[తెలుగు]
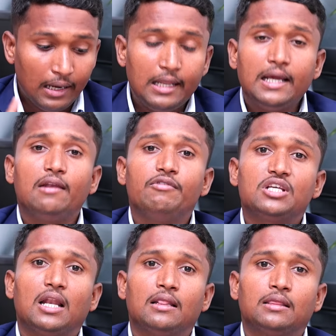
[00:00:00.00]
లీగల్
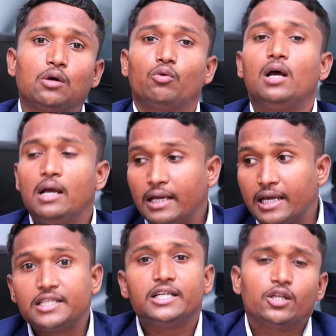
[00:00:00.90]
విషయాలంతా కూడా
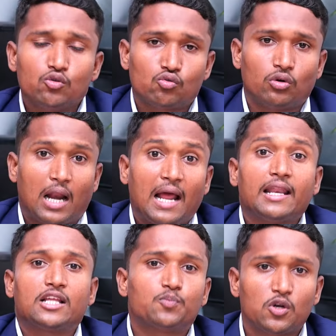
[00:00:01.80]
ఏజెంటే చూసుకుంటారు
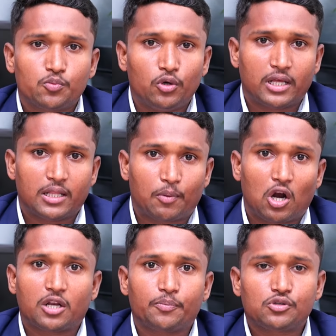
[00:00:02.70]
ఆయన రెస్పాన్సిబిలిటీ అది
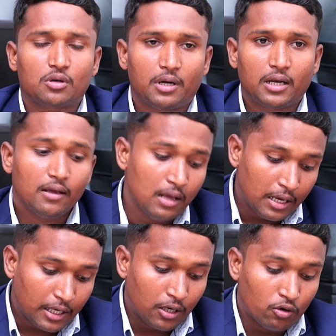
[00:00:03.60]
ప్లాట్ ఇప్పిస్తున్నామంటే
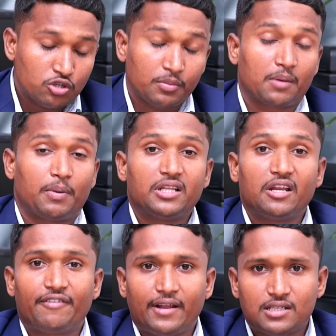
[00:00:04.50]
ఈయన నుంచి మనకు పది
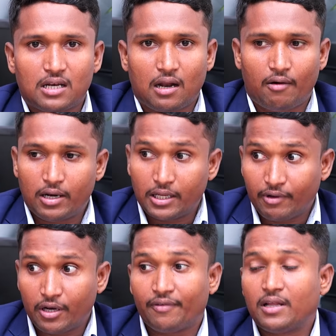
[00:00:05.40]
రిఫరెన్స్లు రావాలి
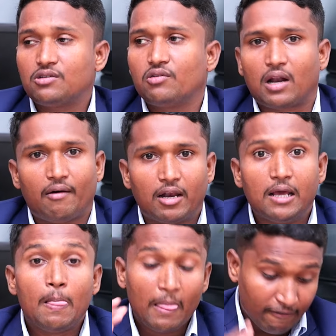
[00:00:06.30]
ఇరవై రిఫరెన్స్లు
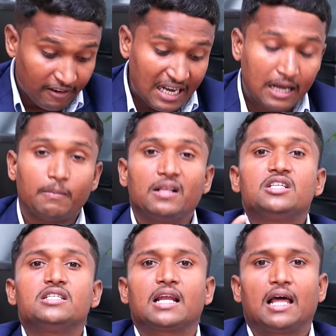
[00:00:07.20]
రావాలి వీళ్ళకి
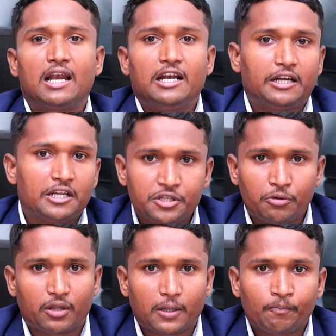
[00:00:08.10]
మంచి జరగాలనే
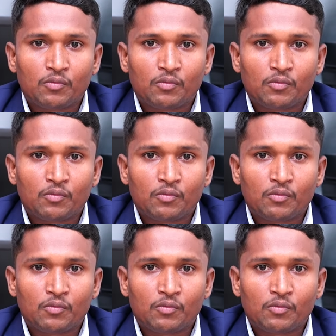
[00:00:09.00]
ఇంటెన్షన్ ఉంటుంది